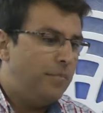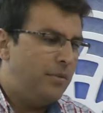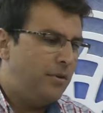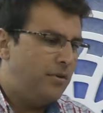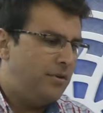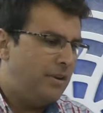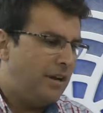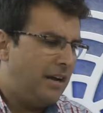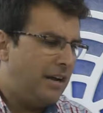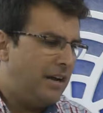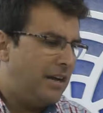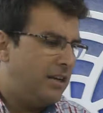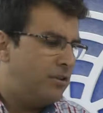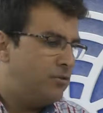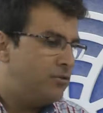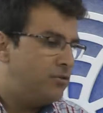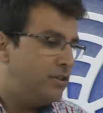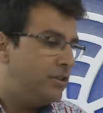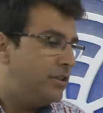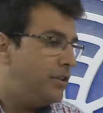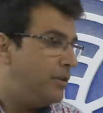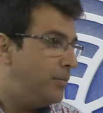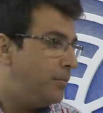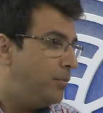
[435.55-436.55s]
pero ya en el año
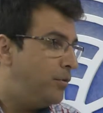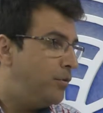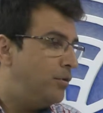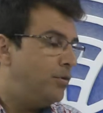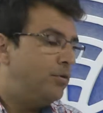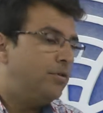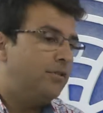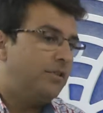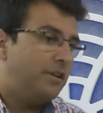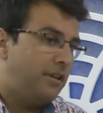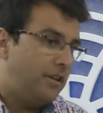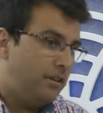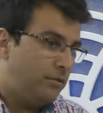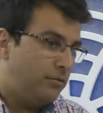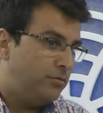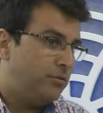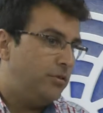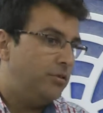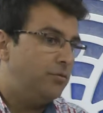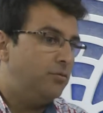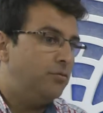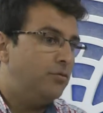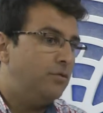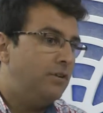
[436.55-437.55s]
80 y poco se
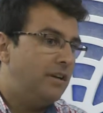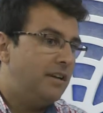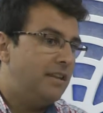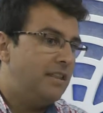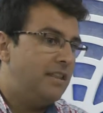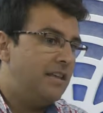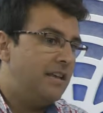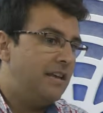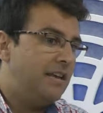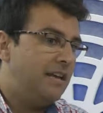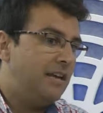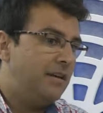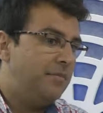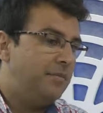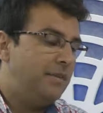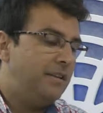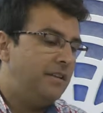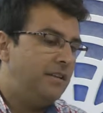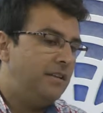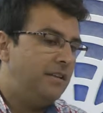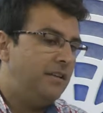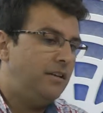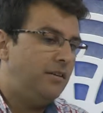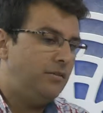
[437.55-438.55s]
constituyó la iglesia
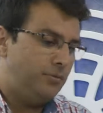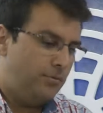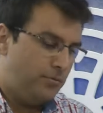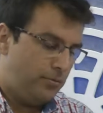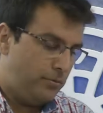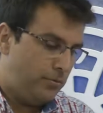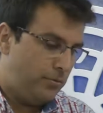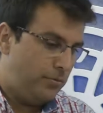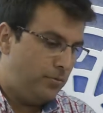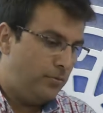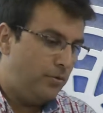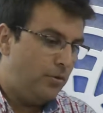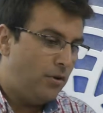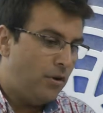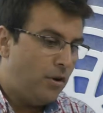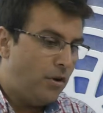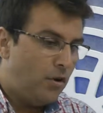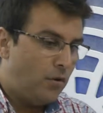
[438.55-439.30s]
legalmente con su